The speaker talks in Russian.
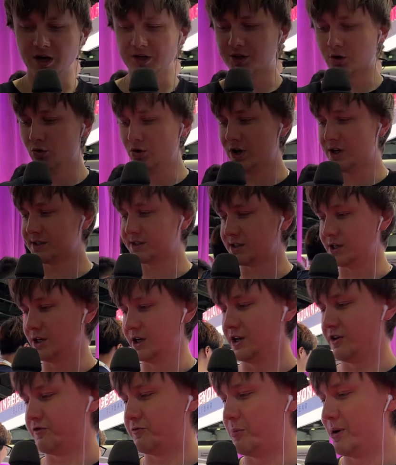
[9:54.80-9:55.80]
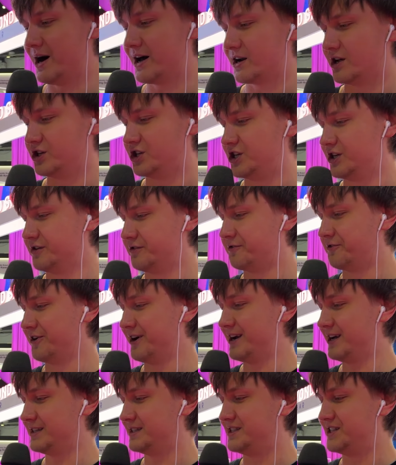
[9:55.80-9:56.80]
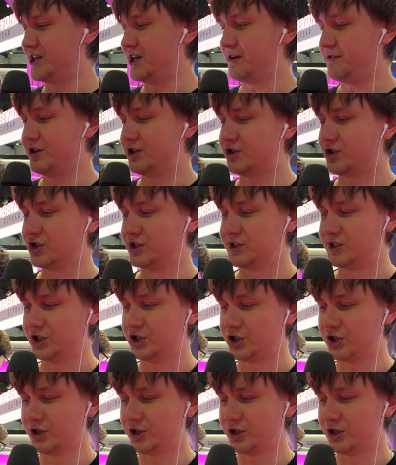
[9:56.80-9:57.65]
Это у нас Эльфбар EV9000